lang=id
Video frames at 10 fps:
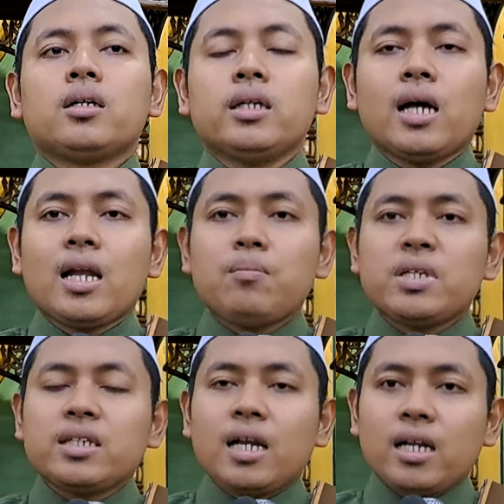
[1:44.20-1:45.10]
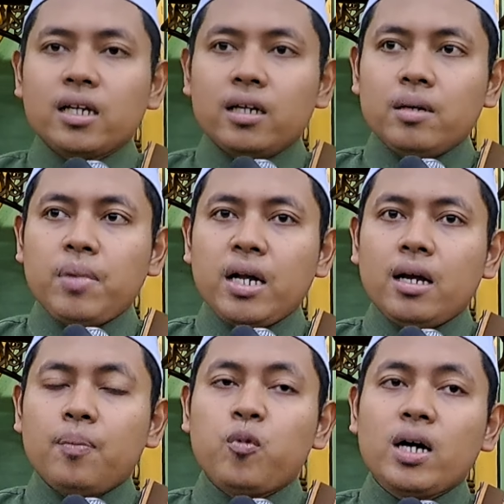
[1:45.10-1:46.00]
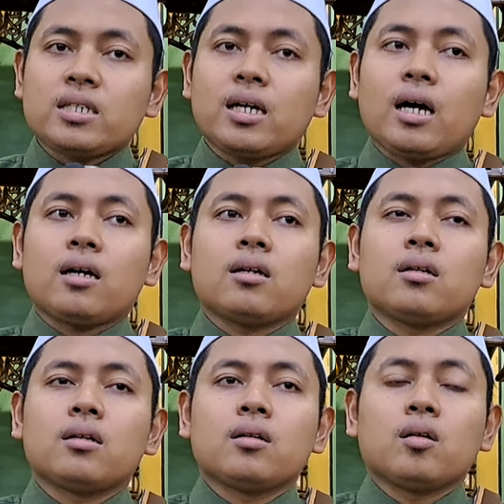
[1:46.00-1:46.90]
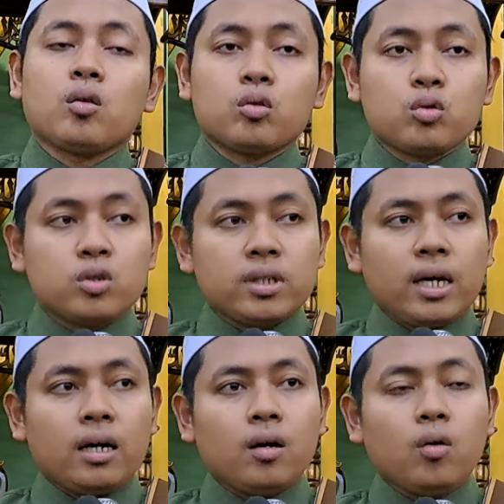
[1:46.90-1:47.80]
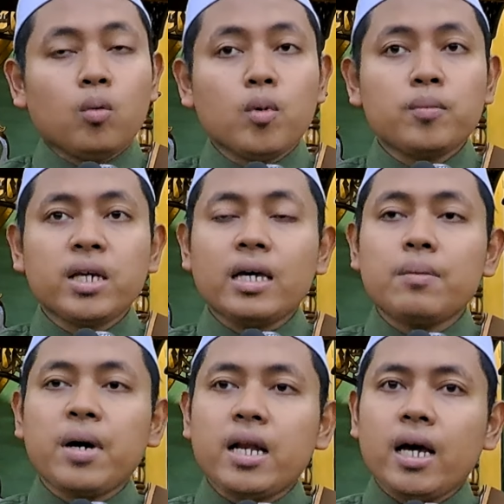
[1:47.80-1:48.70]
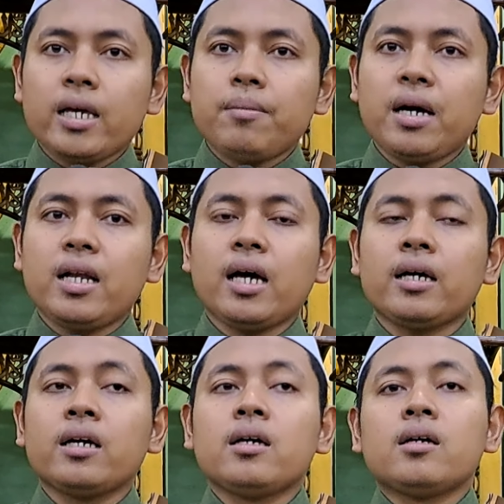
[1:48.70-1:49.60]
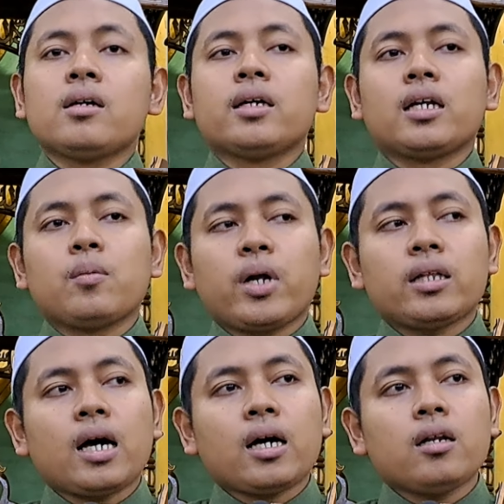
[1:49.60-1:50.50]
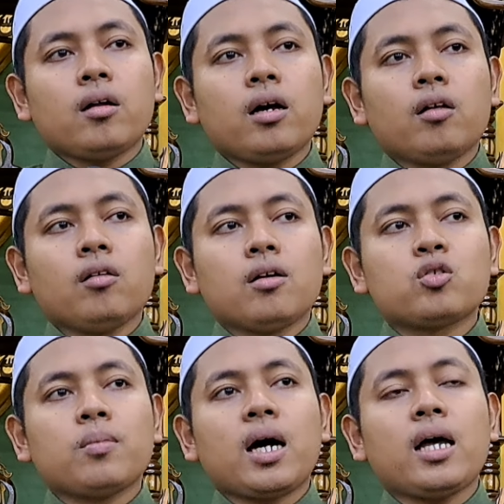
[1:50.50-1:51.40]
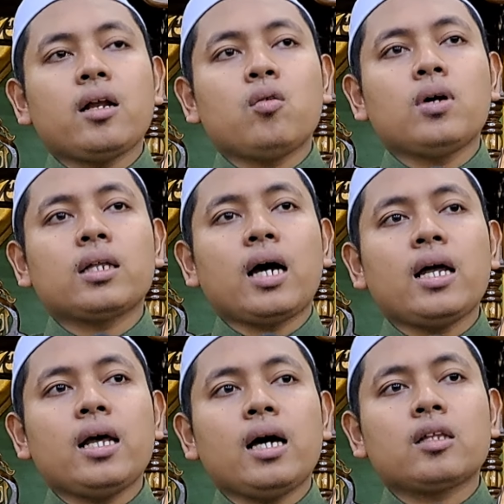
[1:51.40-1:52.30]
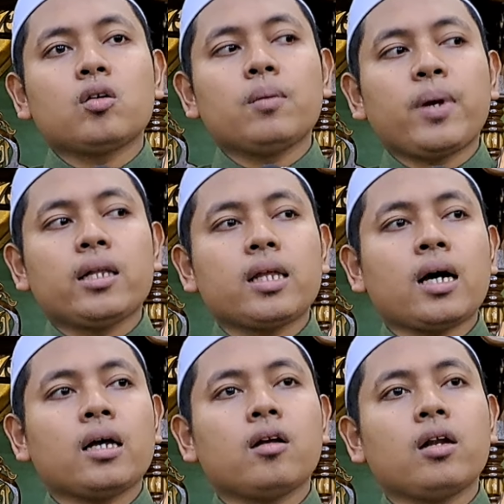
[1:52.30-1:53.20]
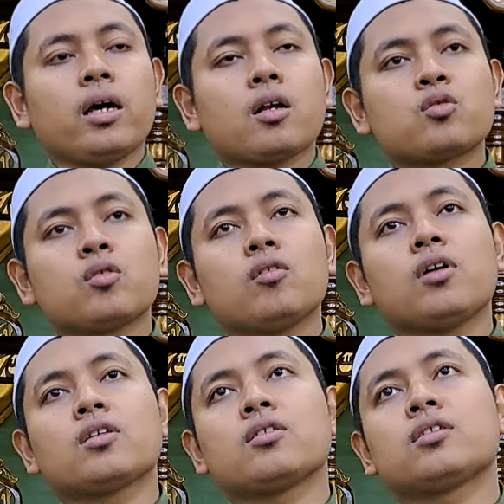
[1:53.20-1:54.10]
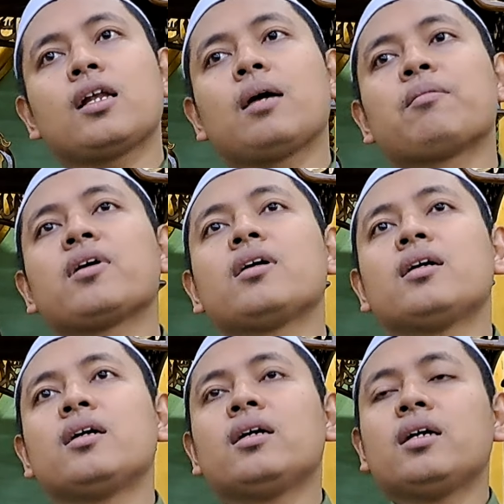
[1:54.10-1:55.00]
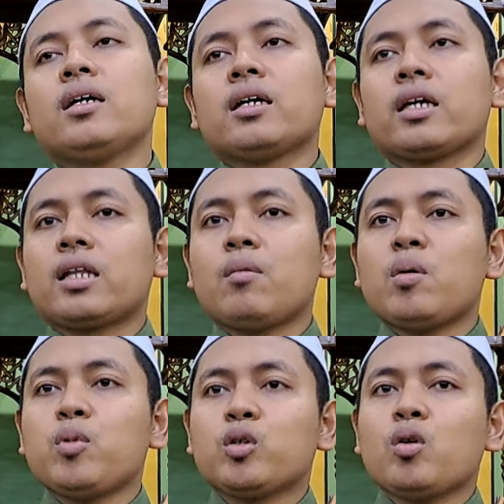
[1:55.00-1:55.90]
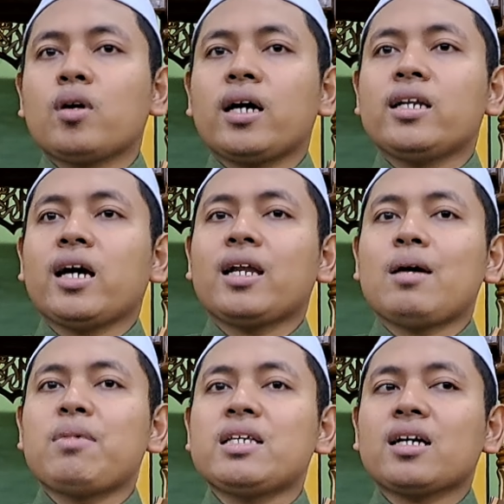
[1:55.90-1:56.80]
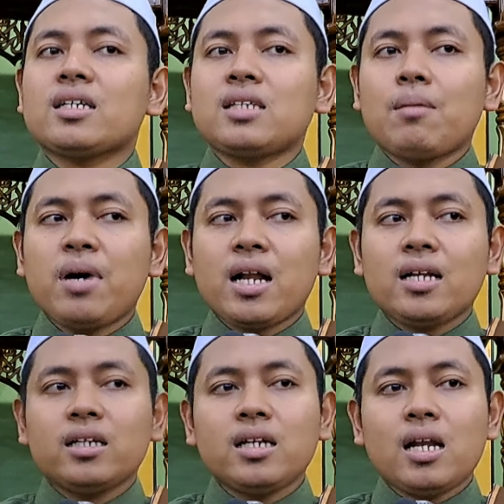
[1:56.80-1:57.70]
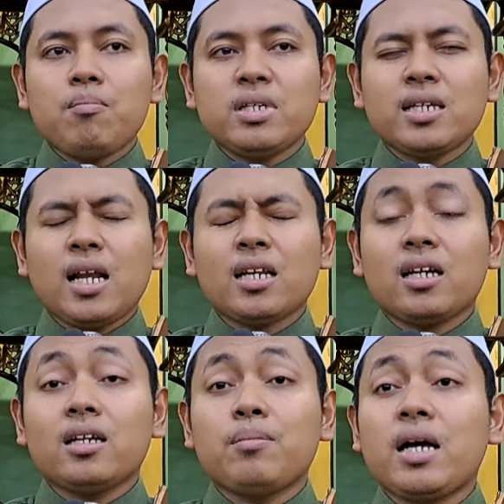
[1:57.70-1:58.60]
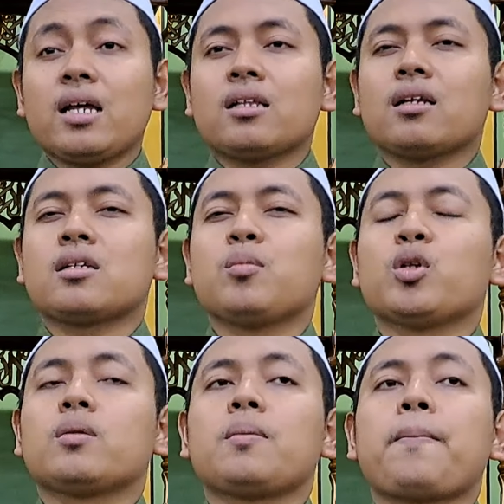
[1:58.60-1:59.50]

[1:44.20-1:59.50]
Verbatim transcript: di dalam menjalankan ibadah puasa khususnya umumnya ibadah-ibadah yang diperintahkan oleh Allah subhanahu wa ta'ala atau diperintahkan oleh Rasulullah SAW kita membutuhkan yang namanya kesabaran di dalam menjalankan ibadah tersebut.